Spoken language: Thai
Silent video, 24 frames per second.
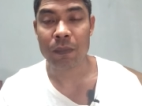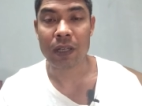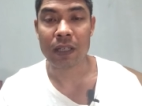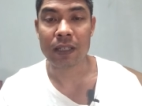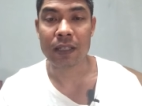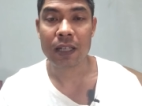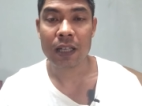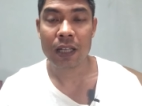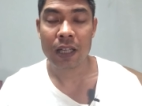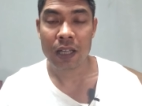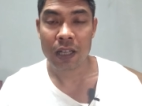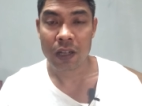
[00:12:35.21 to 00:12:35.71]

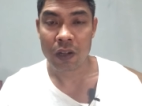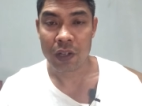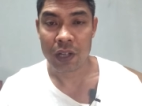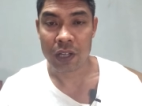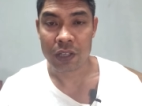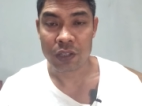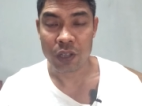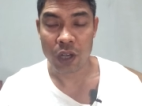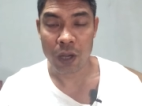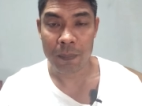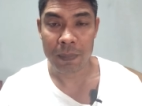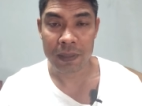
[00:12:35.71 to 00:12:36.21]
90,000 ก็ยัง
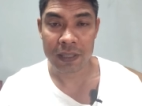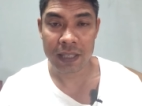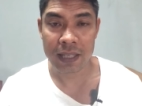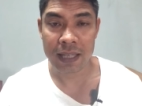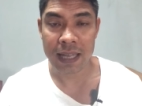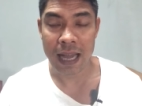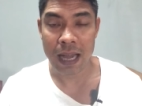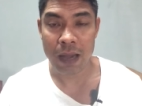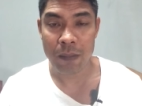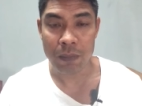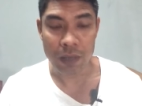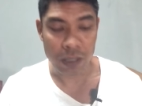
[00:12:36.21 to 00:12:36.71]
ชอบไปที่
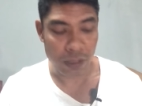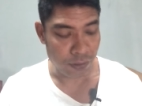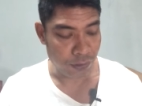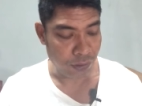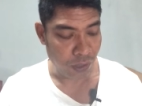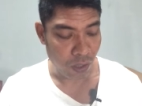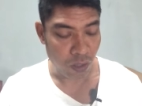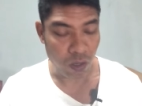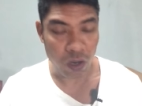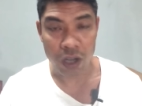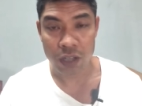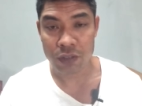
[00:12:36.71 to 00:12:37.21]
90,000ส
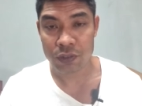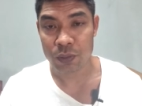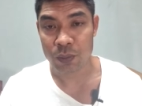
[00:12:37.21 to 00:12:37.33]
ก